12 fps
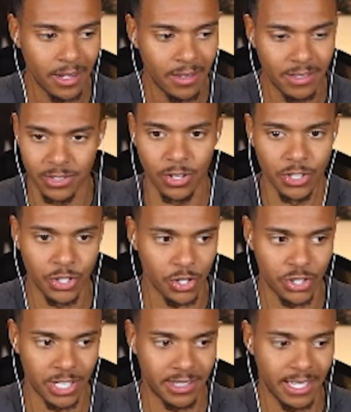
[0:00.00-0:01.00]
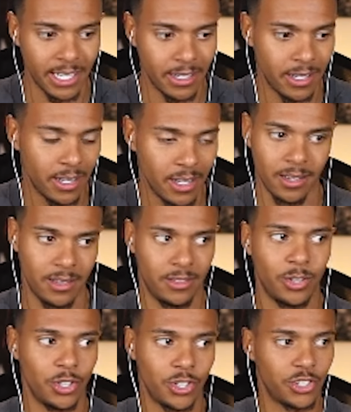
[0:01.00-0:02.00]
Was soll ich euch erzählen? Was
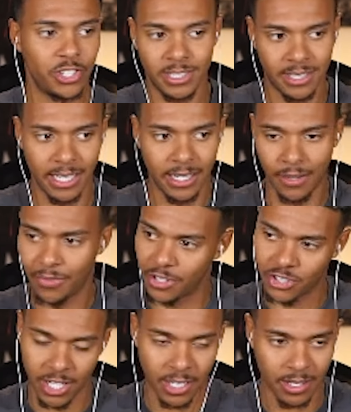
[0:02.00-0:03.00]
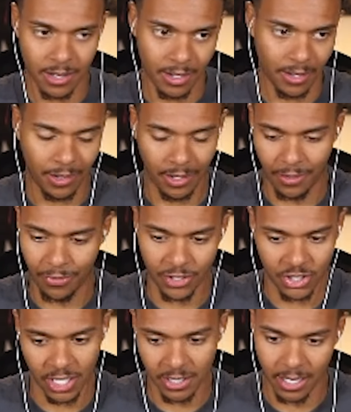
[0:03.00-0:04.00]
soll ich euch erzählen? Ich verschicke ich, ich
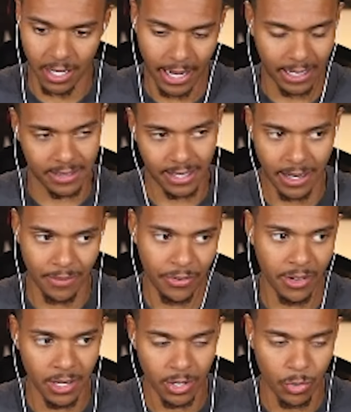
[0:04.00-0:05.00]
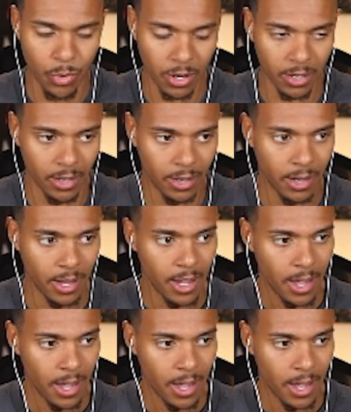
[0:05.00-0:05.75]
verschick da extrem viele Gurken.